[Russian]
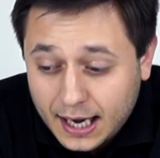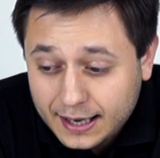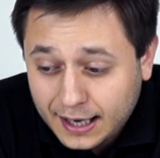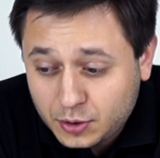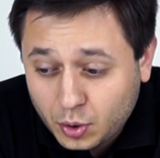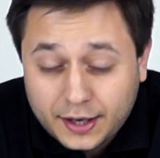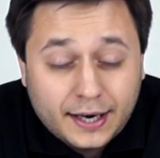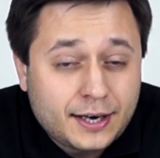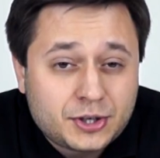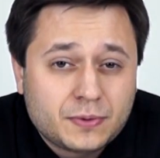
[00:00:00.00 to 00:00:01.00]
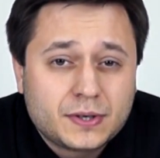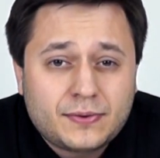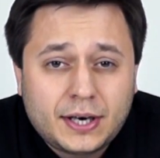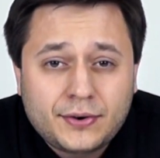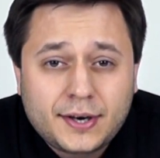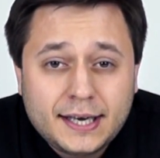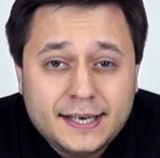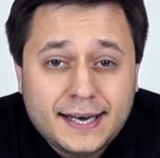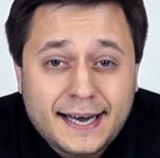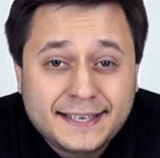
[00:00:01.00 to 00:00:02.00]
Как только я начал вызванивать
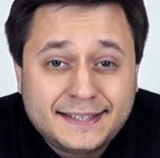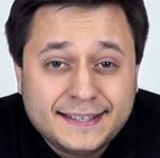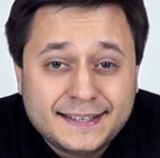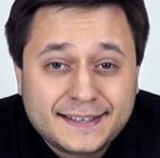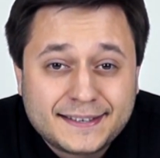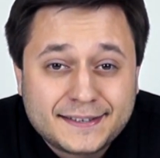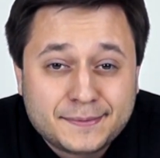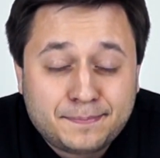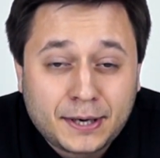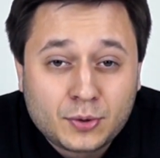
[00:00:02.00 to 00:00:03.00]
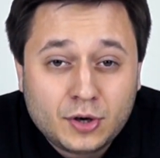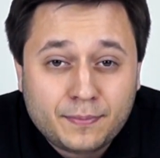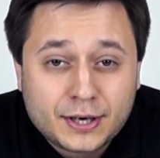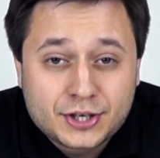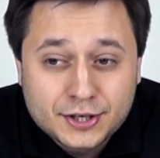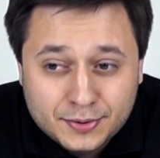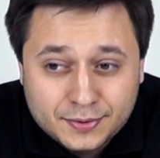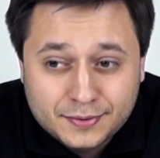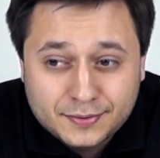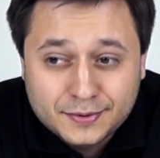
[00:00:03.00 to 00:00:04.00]
ГАИ, эти э, прыгнули в
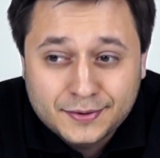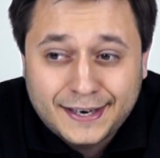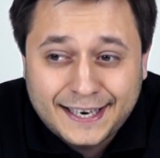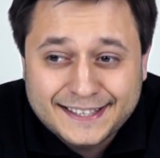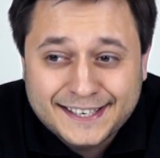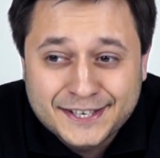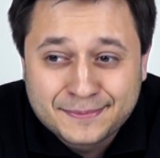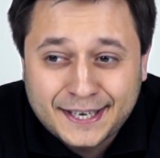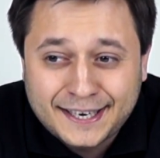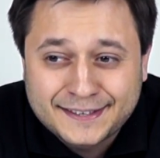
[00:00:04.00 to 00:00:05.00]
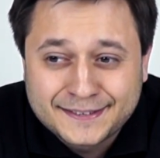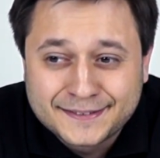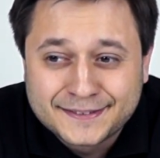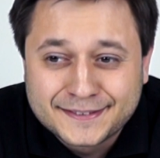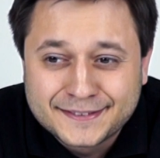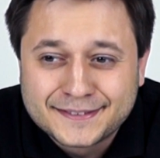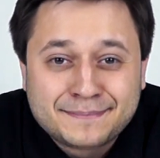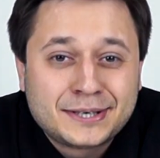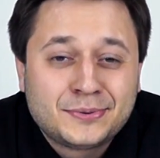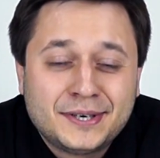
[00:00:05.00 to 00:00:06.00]
машину, два, скажем так, э,
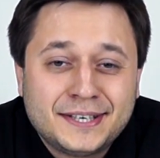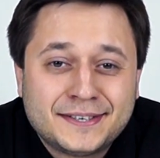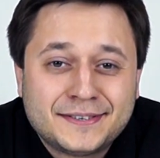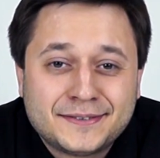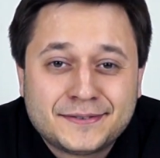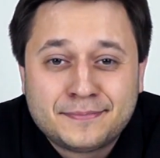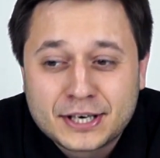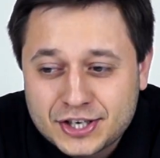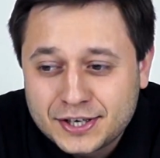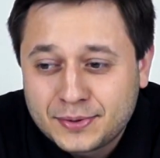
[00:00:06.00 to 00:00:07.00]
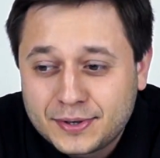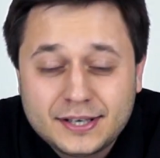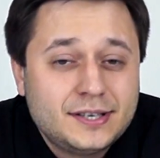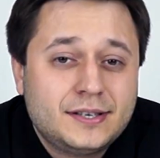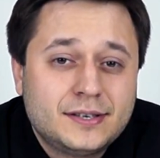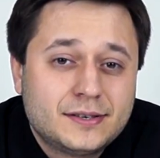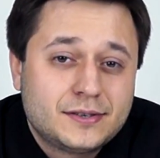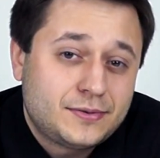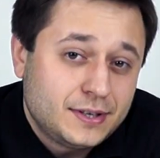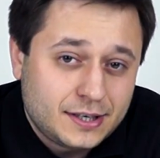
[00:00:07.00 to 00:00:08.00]
прыгнули в машину и
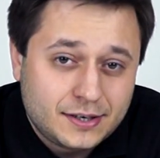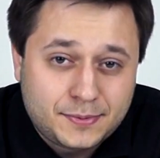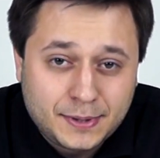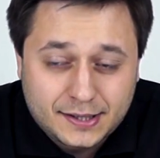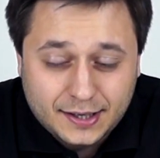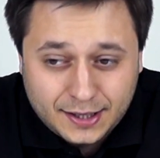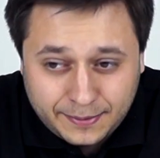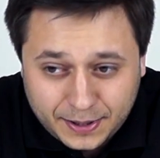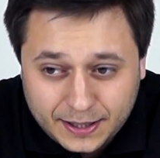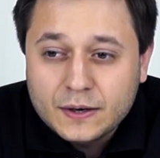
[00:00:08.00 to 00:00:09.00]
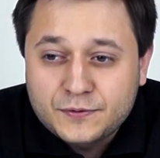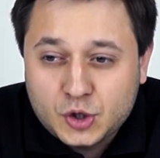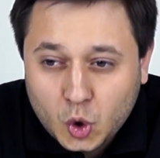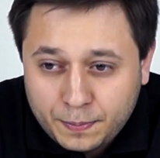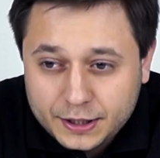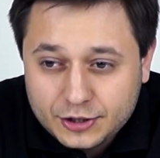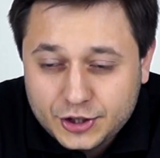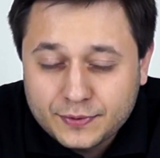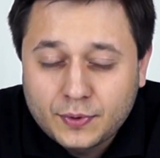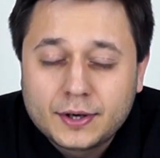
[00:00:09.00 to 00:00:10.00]
свинтили с места ДТП. Все бы
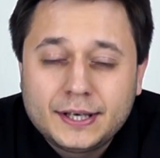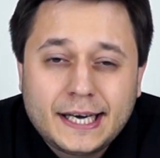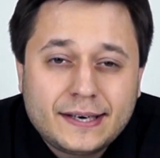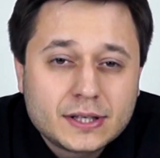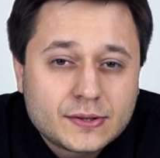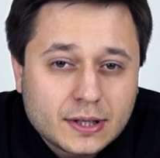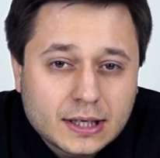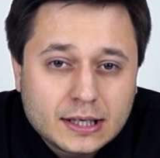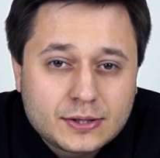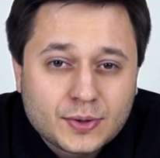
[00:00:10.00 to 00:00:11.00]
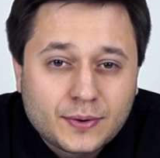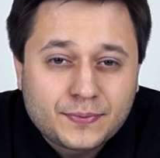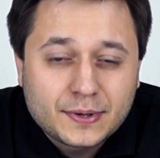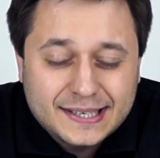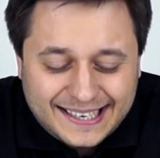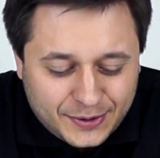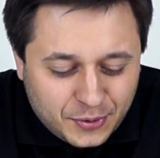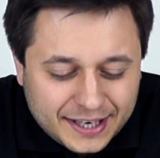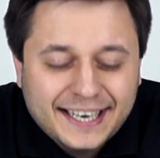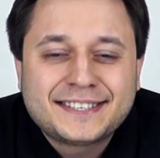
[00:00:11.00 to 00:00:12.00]
ничего, я вызвал гайцов.
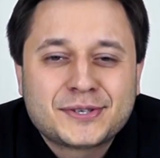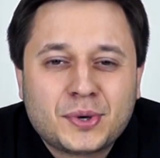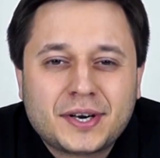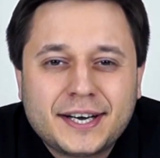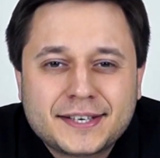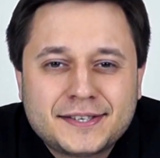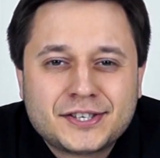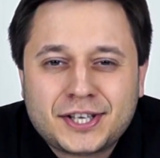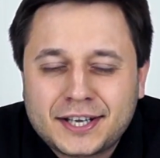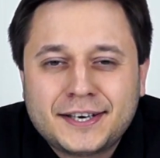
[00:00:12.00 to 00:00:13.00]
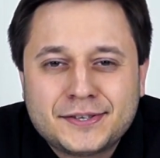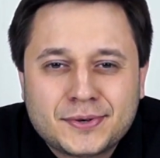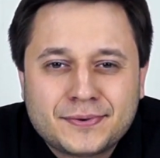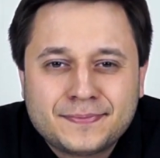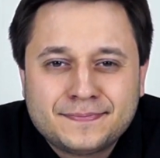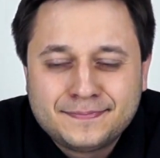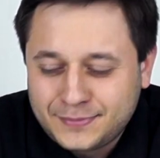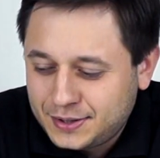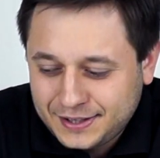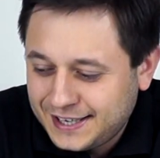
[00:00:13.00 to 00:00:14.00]
Угадайте, сколько я ждал гайцов?
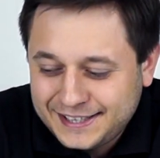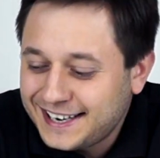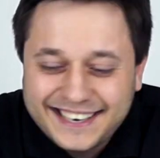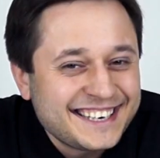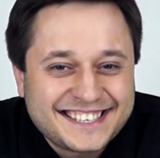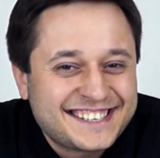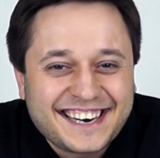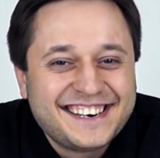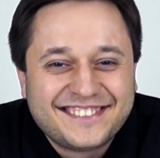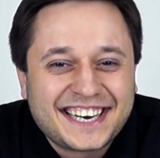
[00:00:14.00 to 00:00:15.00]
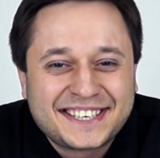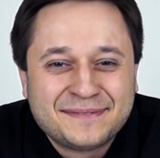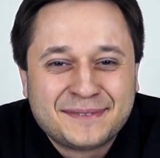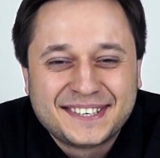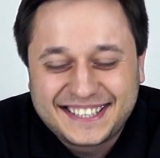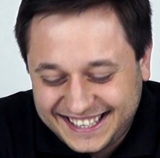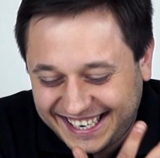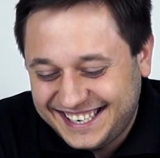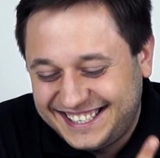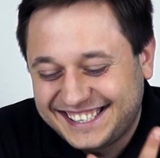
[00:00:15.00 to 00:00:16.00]
Вот, и, я, я сейчас реально врать не буду.
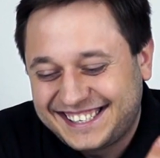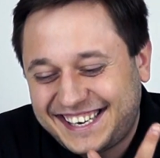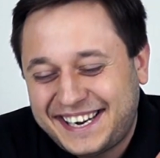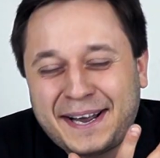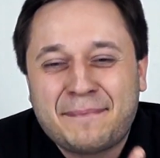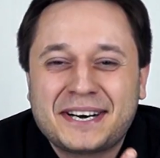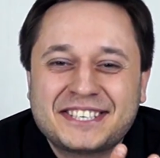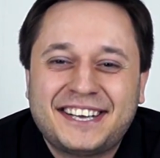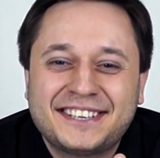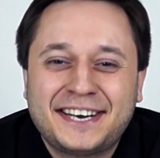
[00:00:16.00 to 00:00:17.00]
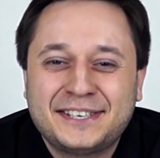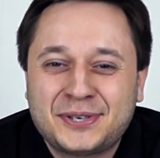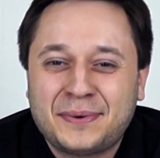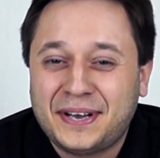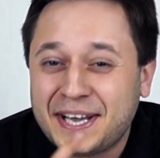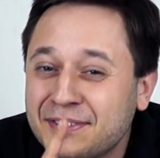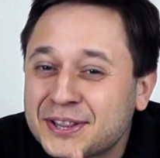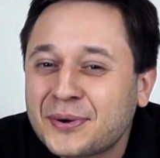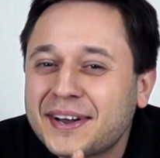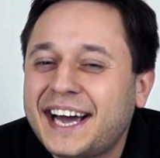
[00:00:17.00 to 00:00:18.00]
Три часа я прождал гайцов, и в
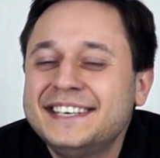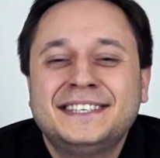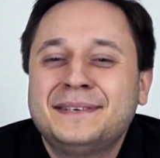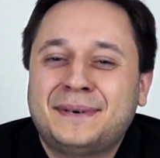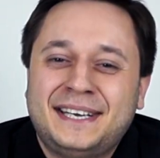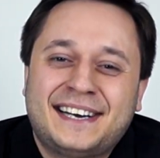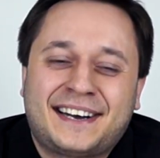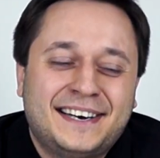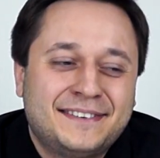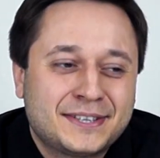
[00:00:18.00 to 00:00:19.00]
итоге они не приехали.